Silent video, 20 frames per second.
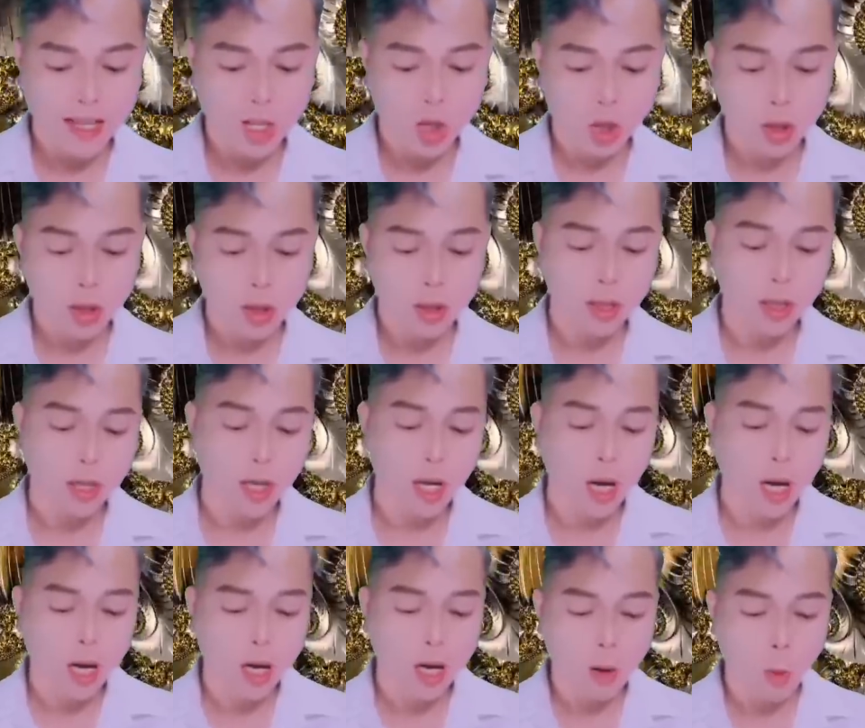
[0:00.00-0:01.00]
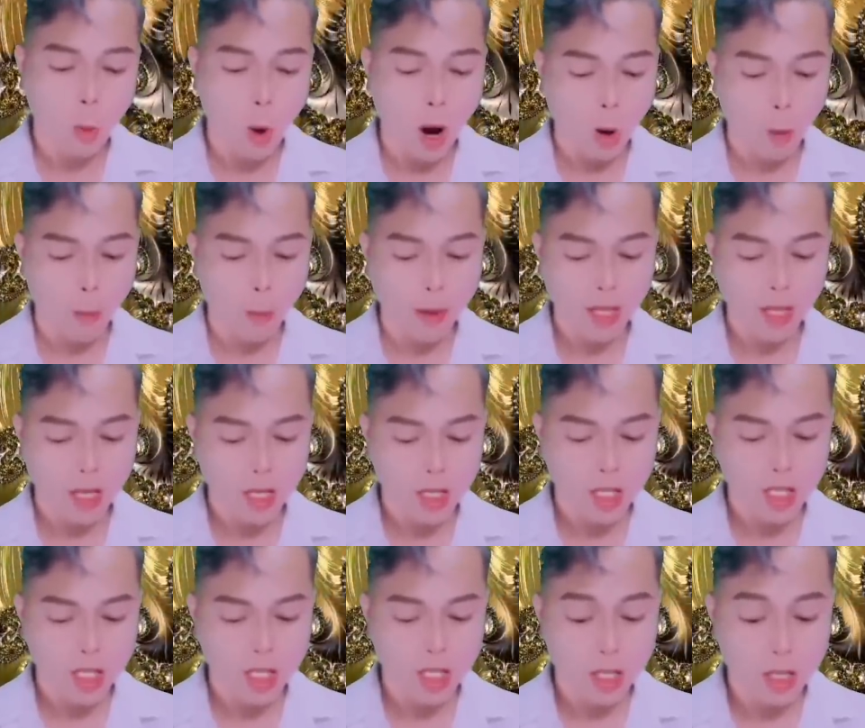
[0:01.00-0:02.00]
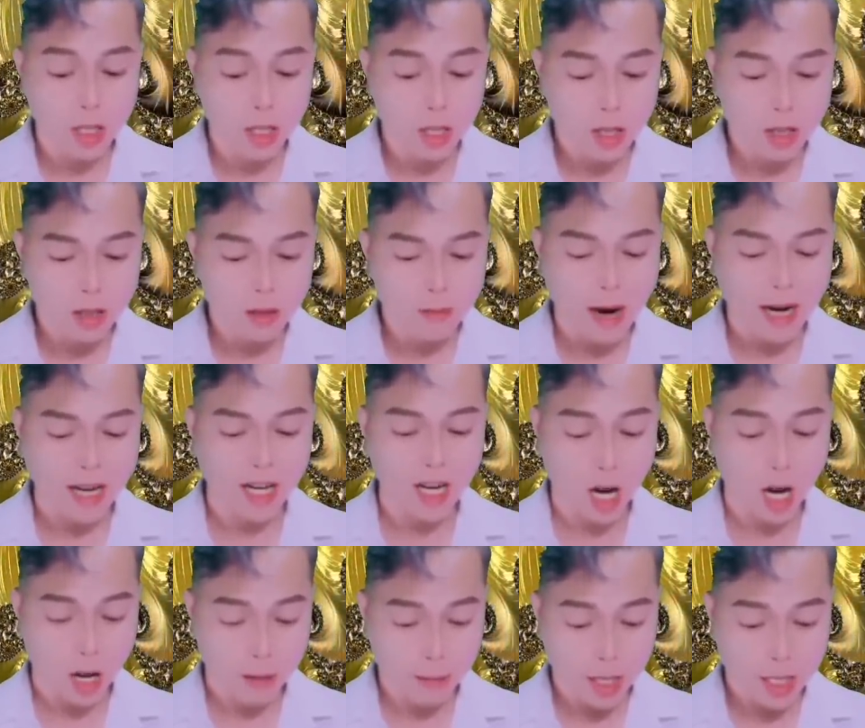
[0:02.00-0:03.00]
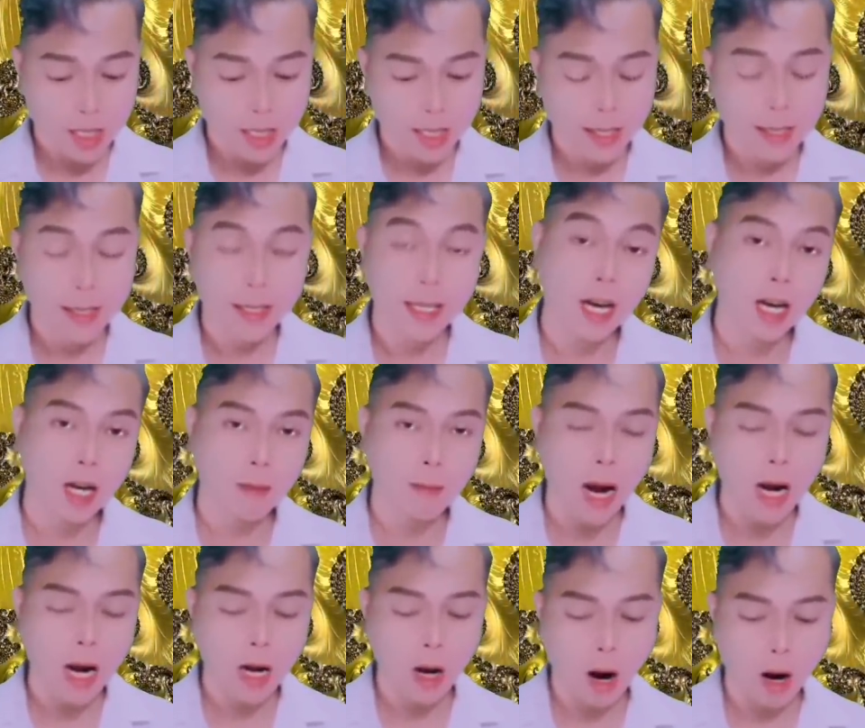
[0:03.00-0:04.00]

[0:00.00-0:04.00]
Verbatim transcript: Cuối cùng, tùy tiện tìm được một lý do đuổi tài xế xuống xe.